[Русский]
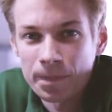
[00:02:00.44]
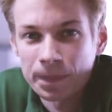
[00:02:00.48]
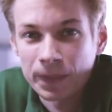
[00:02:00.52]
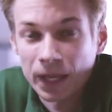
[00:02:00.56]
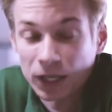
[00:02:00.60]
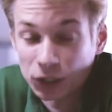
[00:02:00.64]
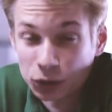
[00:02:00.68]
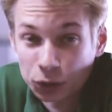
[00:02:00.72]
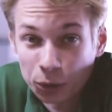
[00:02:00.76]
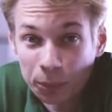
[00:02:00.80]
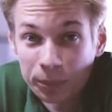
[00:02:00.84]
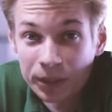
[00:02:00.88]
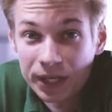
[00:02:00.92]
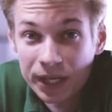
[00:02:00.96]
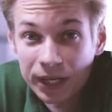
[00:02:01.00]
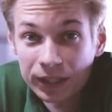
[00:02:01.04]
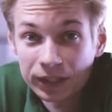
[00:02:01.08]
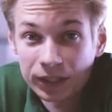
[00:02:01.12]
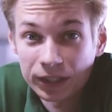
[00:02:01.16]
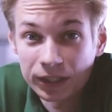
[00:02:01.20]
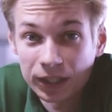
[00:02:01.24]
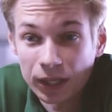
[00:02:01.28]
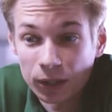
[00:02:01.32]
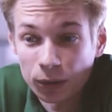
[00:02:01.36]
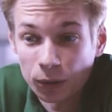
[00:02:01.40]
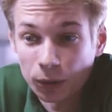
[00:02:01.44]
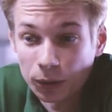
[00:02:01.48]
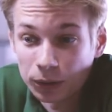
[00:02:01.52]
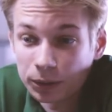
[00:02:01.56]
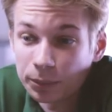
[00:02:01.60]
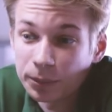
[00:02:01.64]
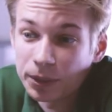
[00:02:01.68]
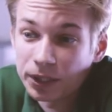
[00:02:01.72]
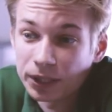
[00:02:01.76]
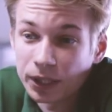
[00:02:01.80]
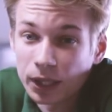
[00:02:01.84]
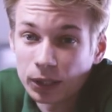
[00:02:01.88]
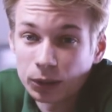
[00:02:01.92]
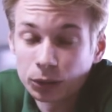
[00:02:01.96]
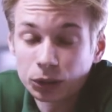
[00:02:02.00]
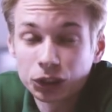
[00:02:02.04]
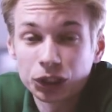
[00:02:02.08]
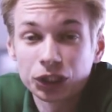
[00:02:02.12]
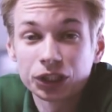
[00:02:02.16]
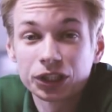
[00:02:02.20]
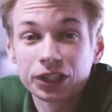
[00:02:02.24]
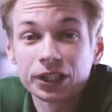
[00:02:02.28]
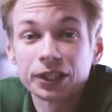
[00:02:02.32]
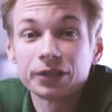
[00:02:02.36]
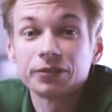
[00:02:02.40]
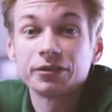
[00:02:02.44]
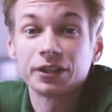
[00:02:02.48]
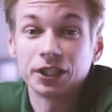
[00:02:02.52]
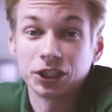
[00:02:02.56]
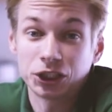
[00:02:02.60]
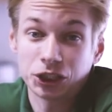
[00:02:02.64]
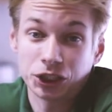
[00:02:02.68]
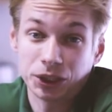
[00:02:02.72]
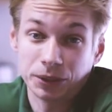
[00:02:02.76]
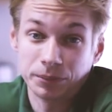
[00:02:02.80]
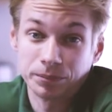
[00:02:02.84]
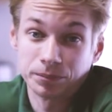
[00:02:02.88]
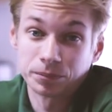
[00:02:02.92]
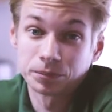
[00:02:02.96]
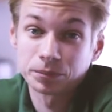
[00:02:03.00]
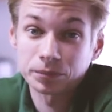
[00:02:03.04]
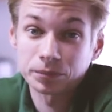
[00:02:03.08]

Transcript: А что мне это дало? Это мне дало четыре вещи.